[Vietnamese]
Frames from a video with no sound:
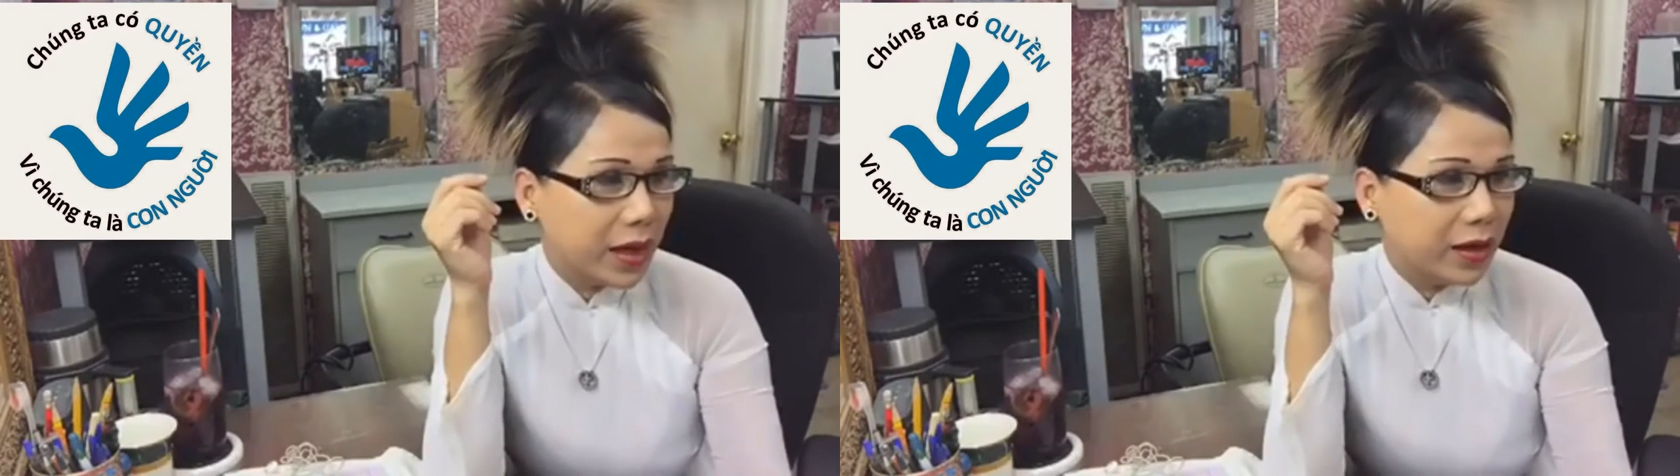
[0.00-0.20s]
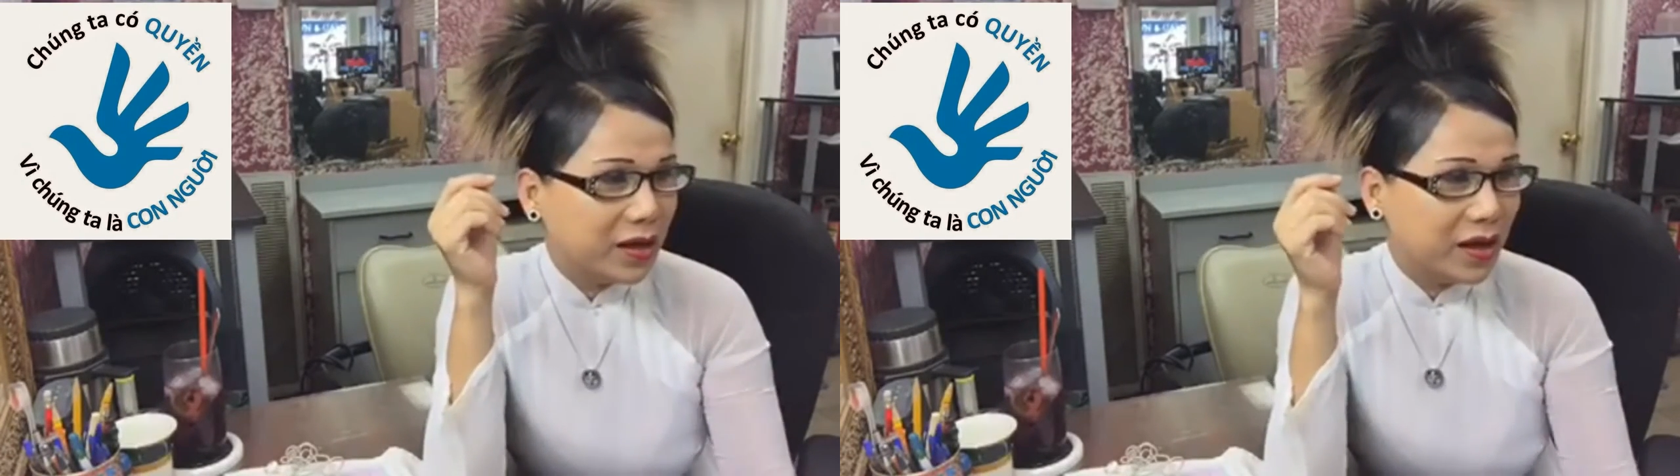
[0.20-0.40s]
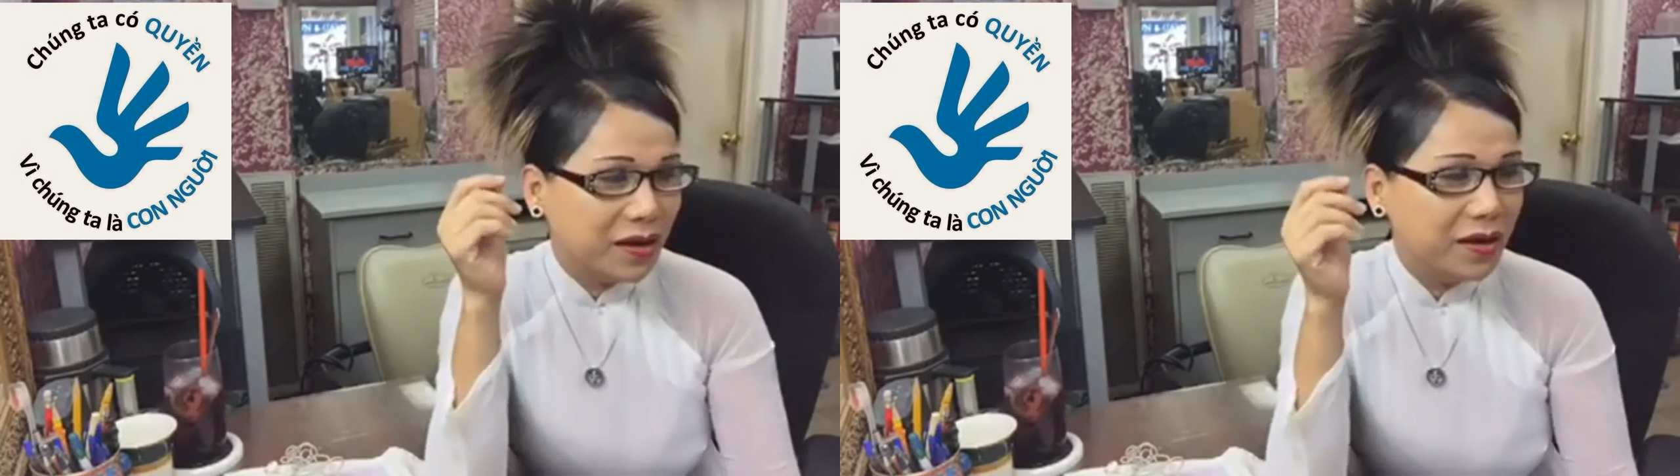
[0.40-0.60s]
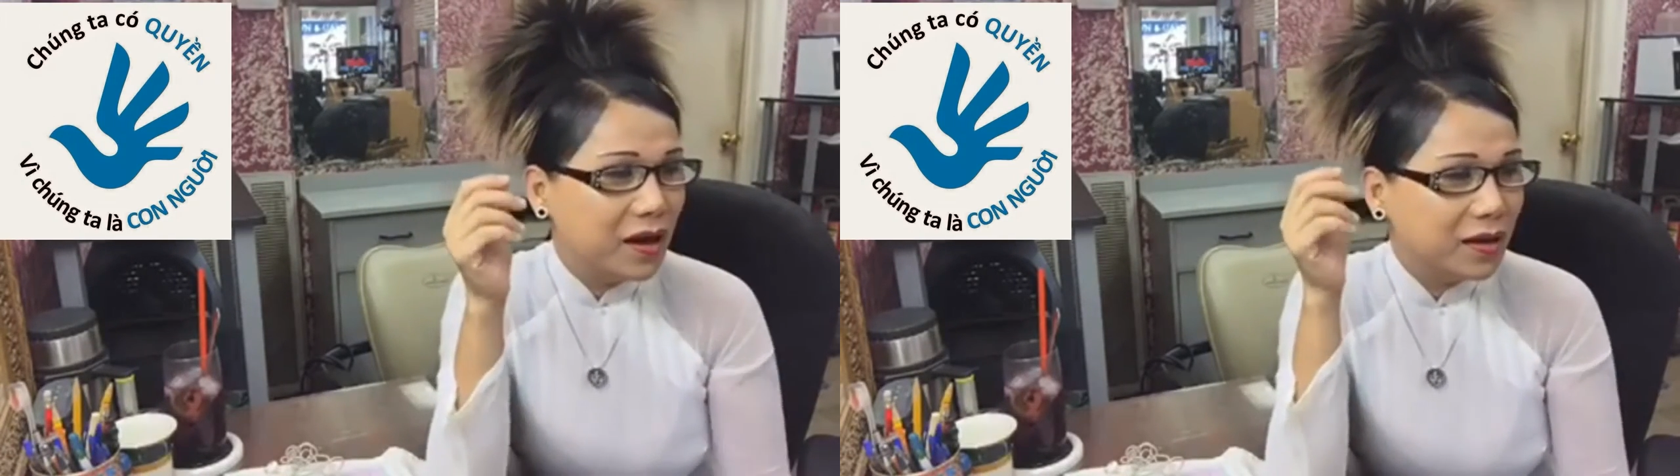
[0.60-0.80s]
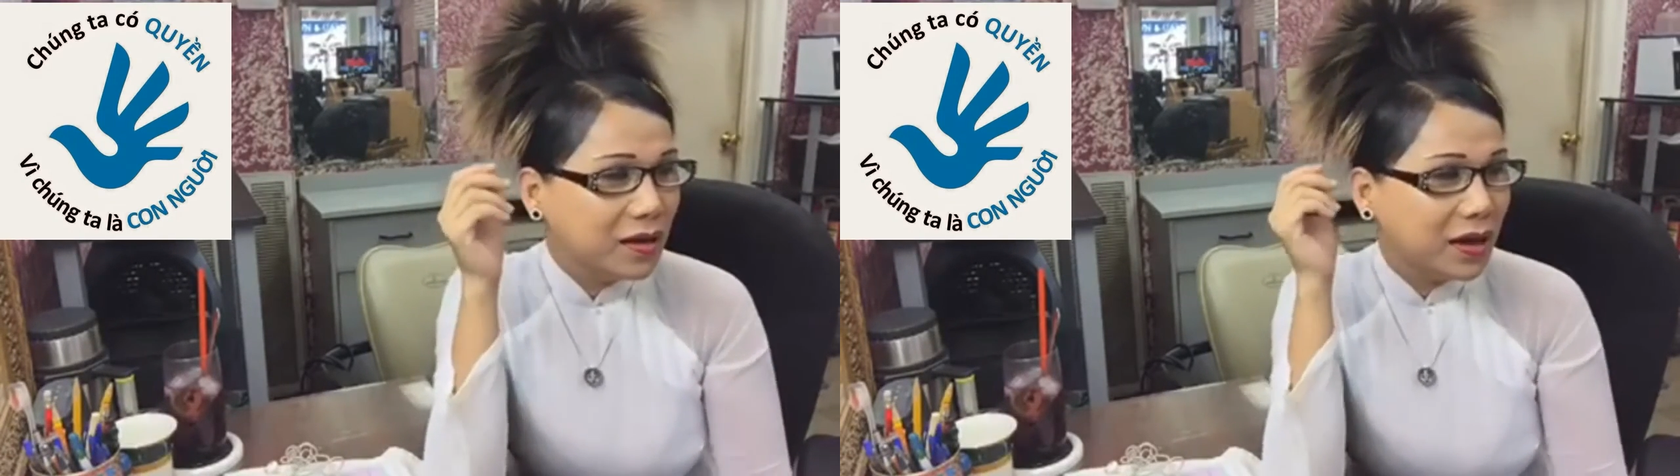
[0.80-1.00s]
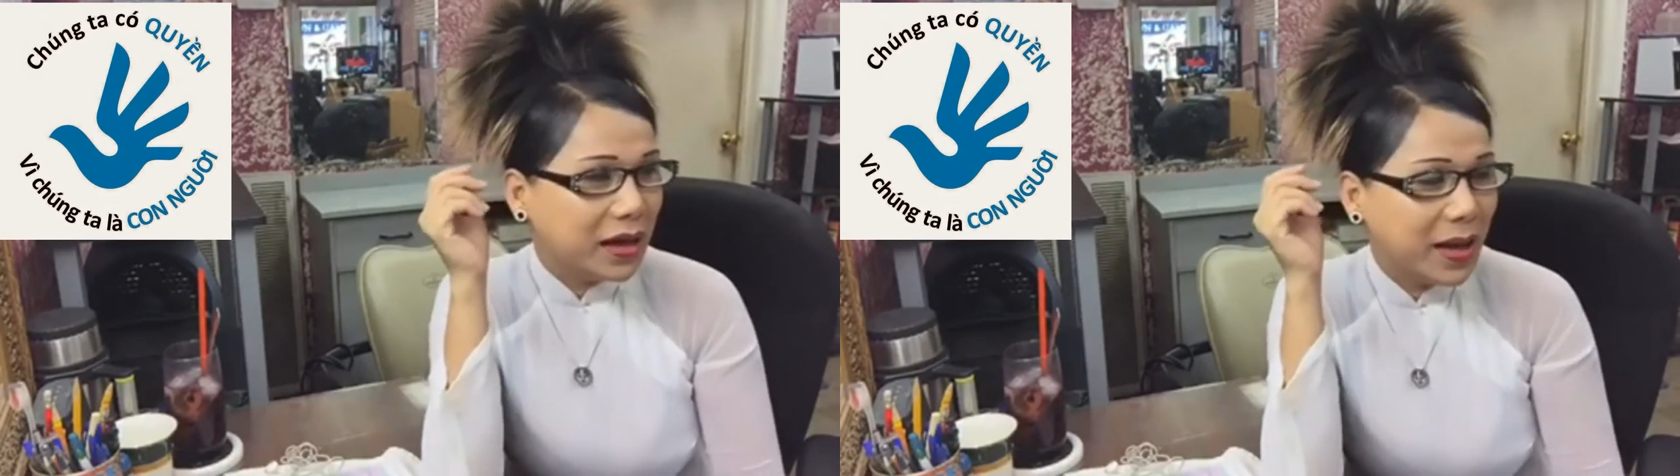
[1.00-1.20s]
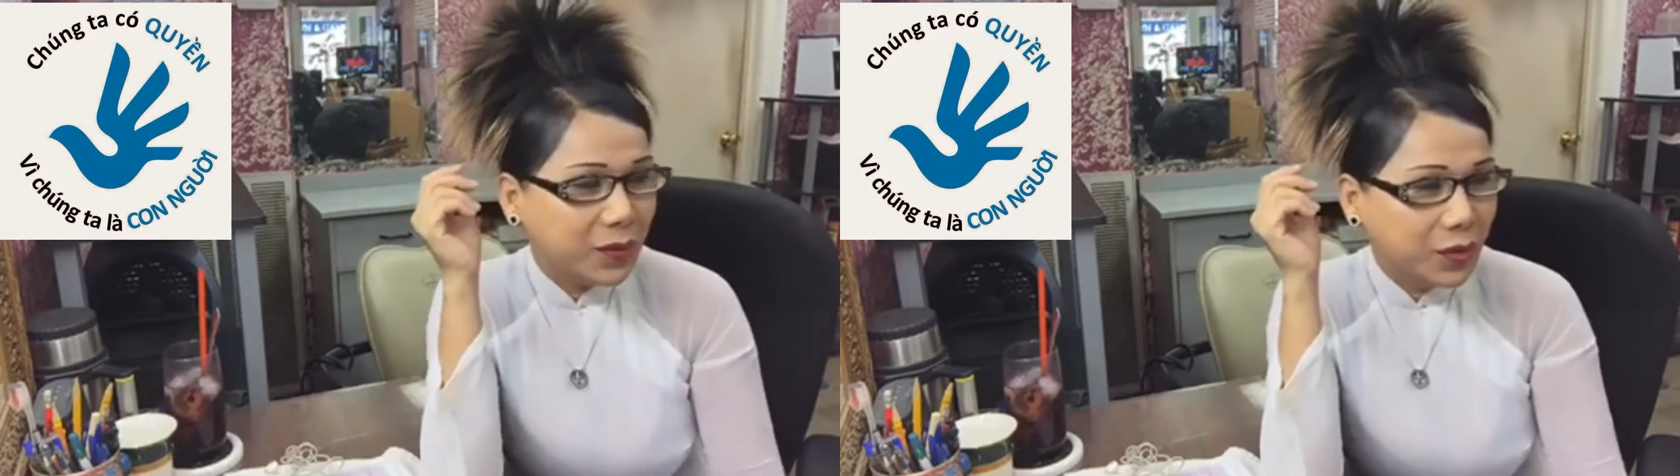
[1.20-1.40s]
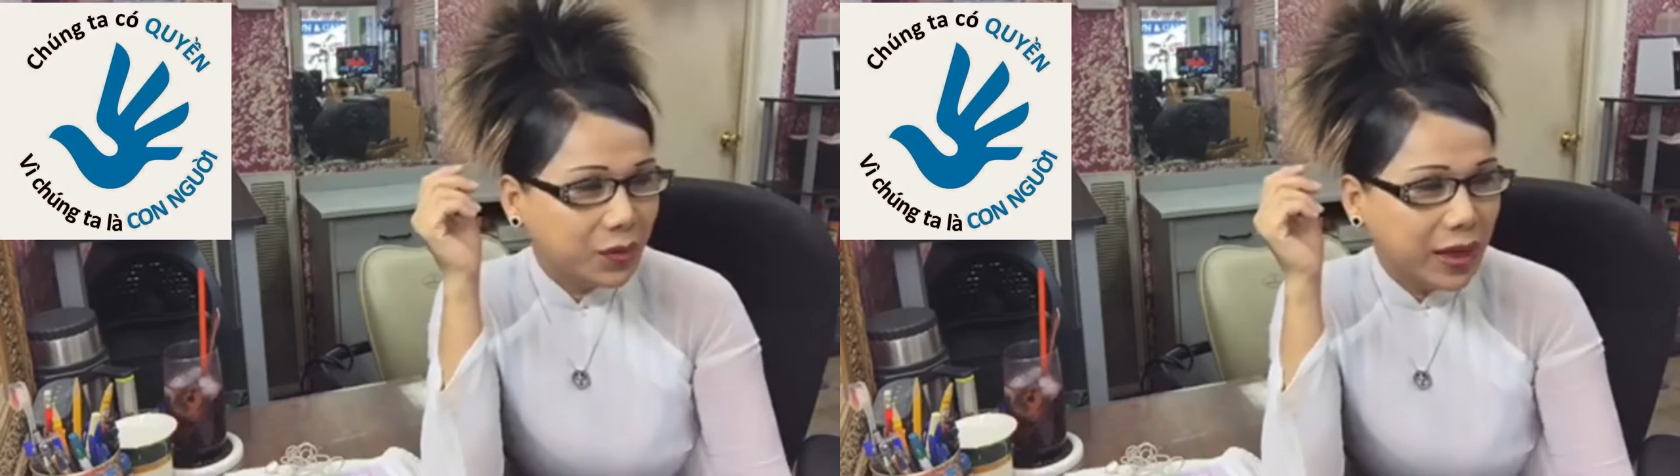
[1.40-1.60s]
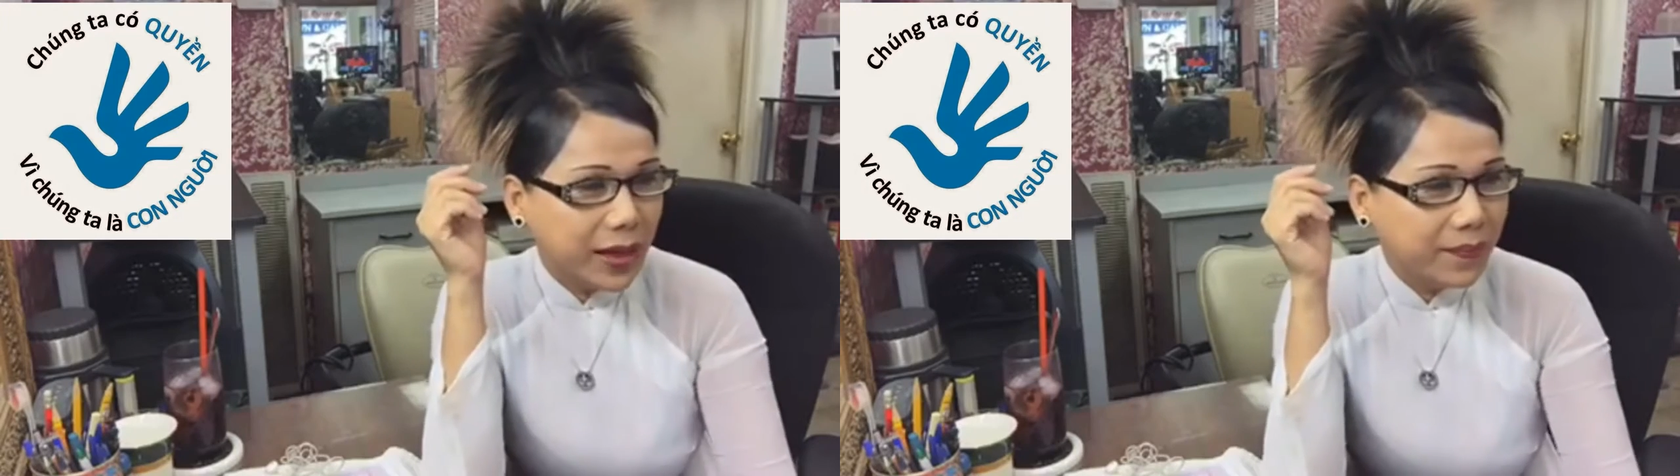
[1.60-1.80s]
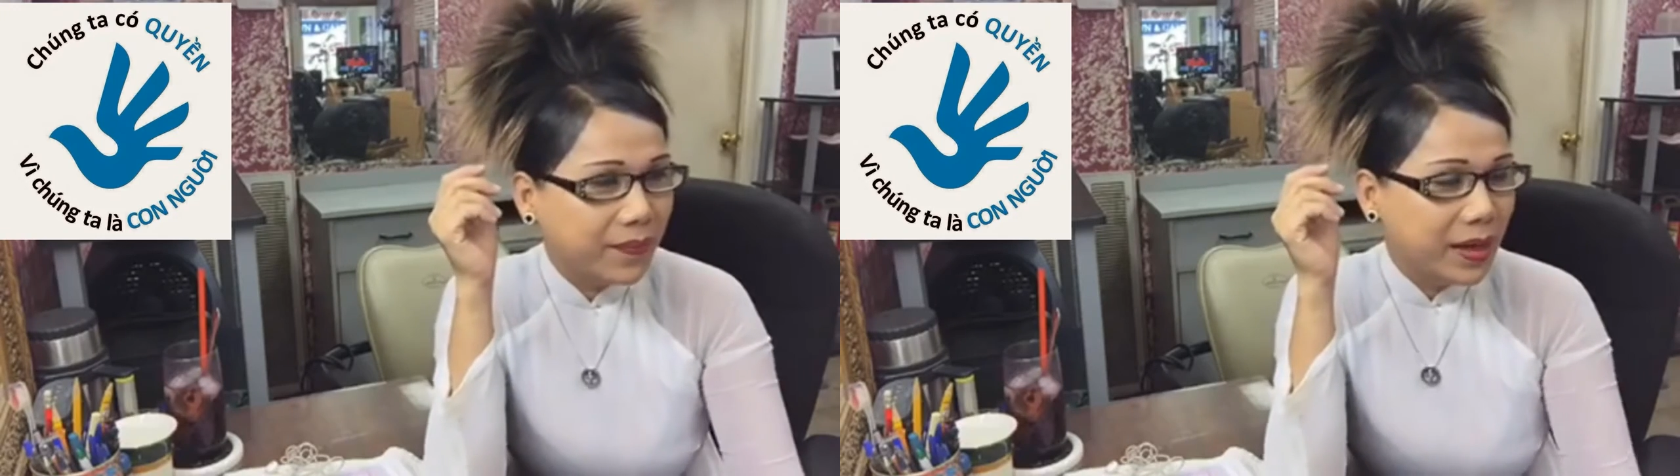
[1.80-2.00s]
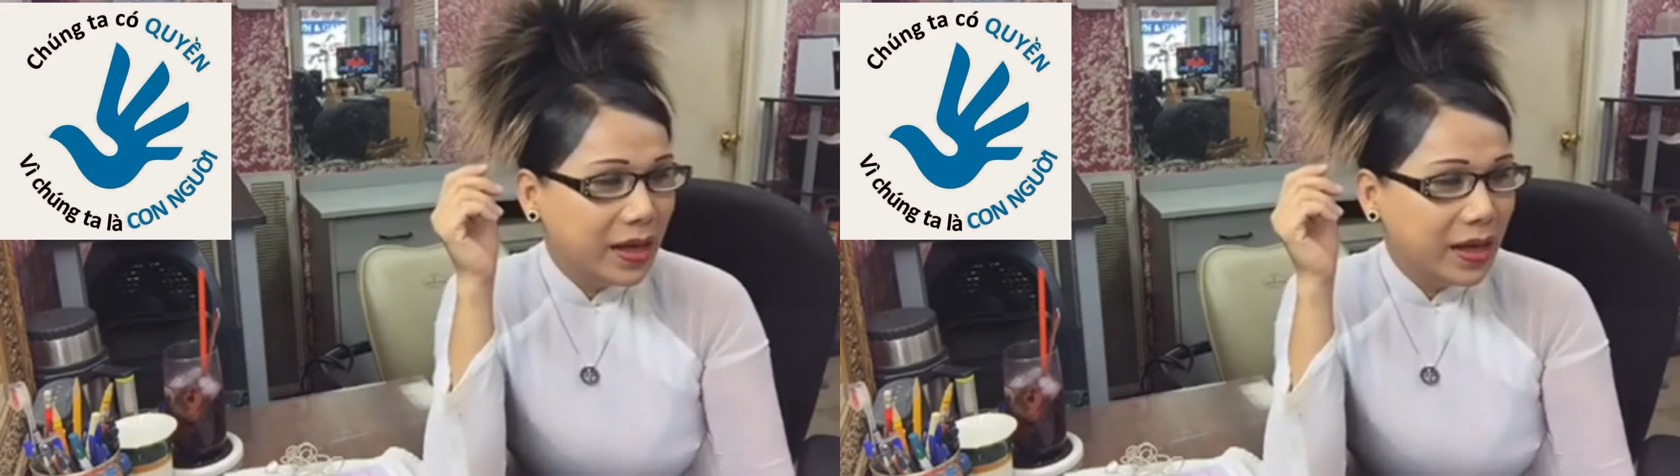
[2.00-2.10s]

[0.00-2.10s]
tao nói trời đất nước việt nam vui lắm